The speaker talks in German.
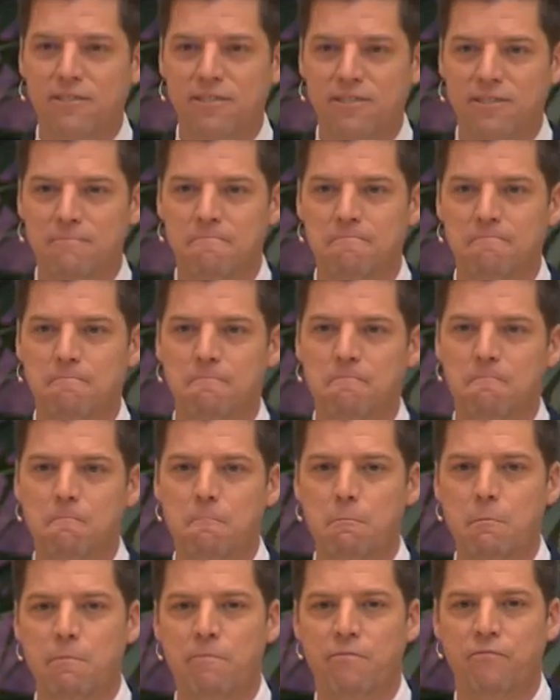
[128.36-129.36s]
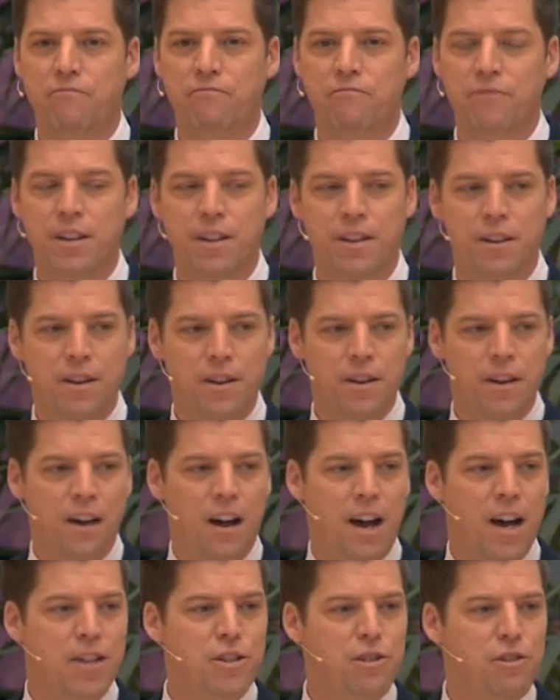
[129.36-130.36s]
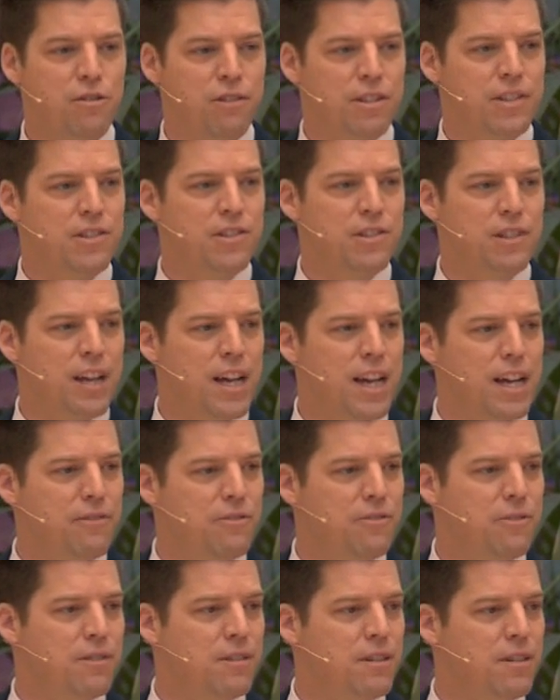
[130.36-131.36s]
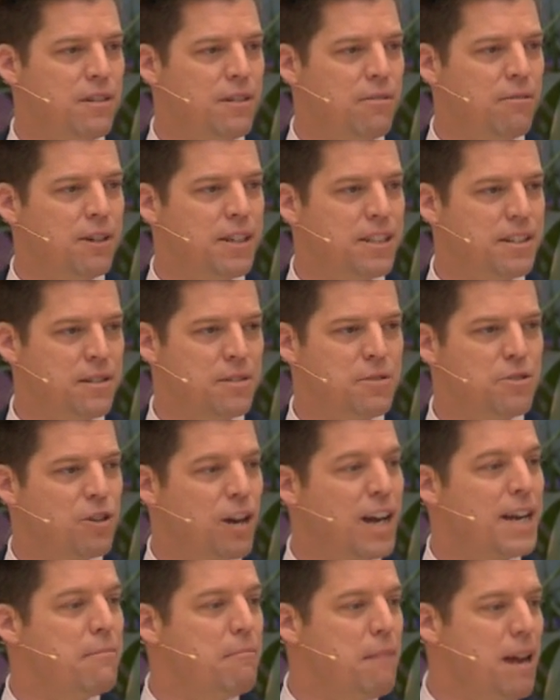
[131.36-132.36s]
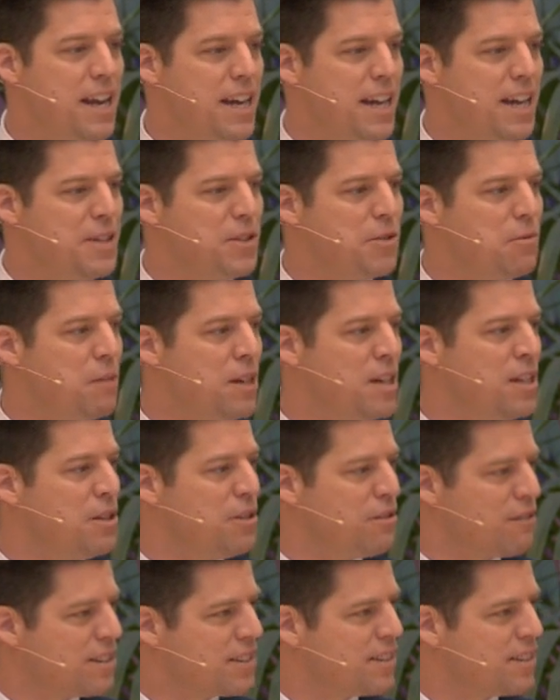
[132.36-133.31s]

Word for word: dieses Leben. Du versuchst auszukommen, du bist ein Sklave des Geldes und dann stirbst du.